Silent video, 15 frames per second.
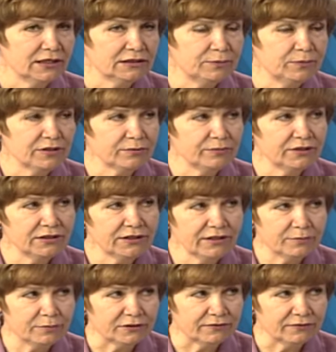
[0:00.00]

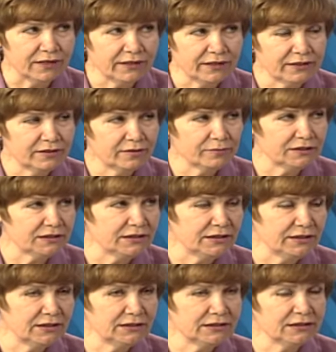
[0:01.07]
Спирометрия позволяет нам
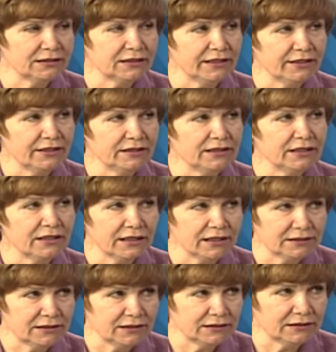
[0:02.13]
оценить состояние
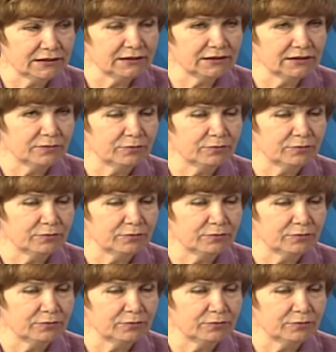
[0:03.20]
дыхательной системы,